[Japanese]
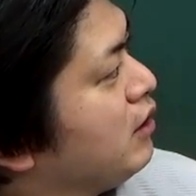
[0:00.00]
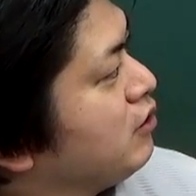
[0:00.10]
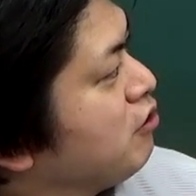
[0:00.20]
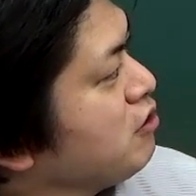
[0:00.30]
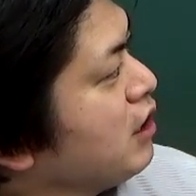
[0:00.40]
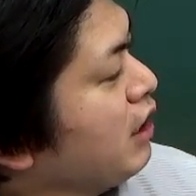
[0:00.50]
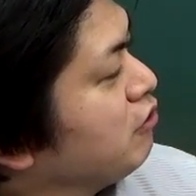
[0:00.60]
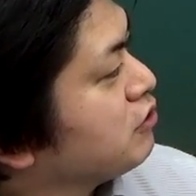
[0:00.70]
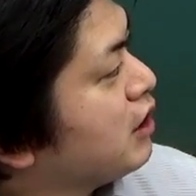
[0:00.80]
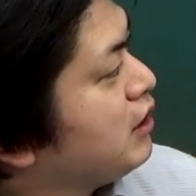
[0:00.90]
そしてあ
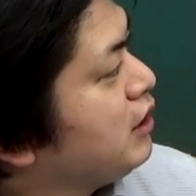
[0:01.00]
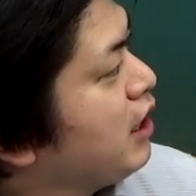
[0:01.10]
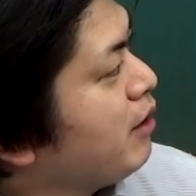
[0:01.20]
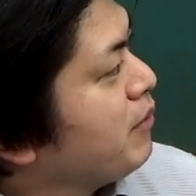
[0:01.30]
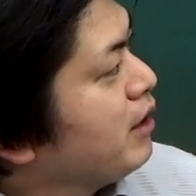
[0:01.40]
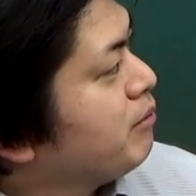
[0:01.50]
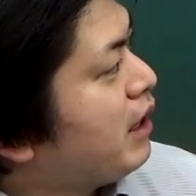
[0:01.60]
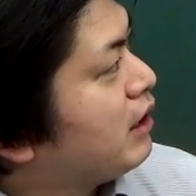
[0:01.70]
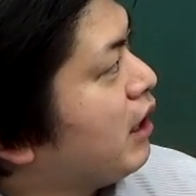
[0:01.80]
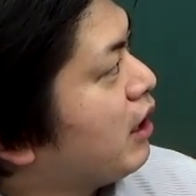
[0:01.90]
と
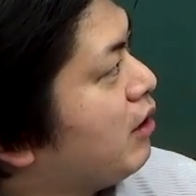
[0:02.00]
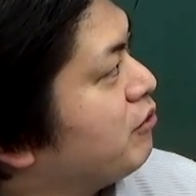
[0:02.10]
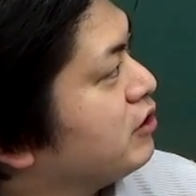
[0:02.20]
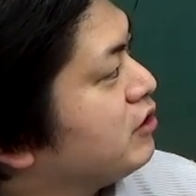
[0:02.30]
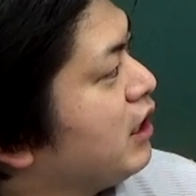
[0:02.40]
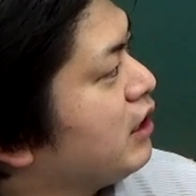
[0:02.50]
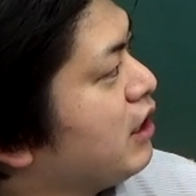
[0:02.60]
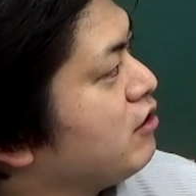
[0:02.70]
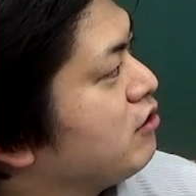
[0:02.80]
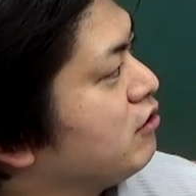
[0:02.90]
セキリアメーバーなんかもですね、
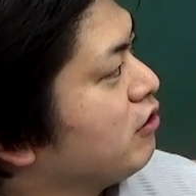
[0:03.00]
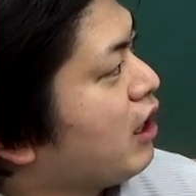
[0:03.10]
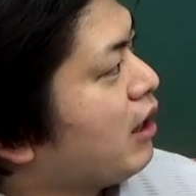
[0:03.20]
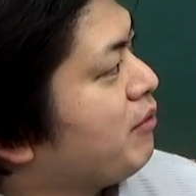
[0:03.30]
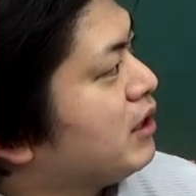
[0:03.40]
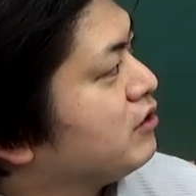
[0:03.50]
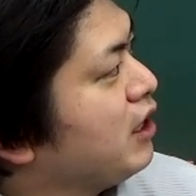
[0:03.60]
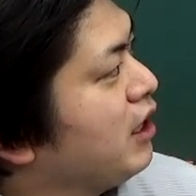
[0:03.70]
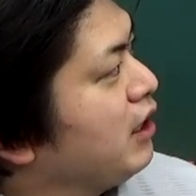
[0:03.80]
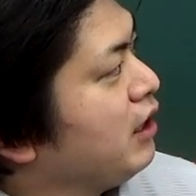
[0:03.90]
原虫の仲間です
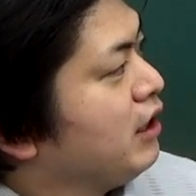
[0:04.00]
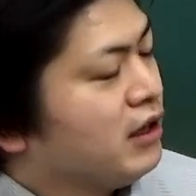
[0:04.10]
ね。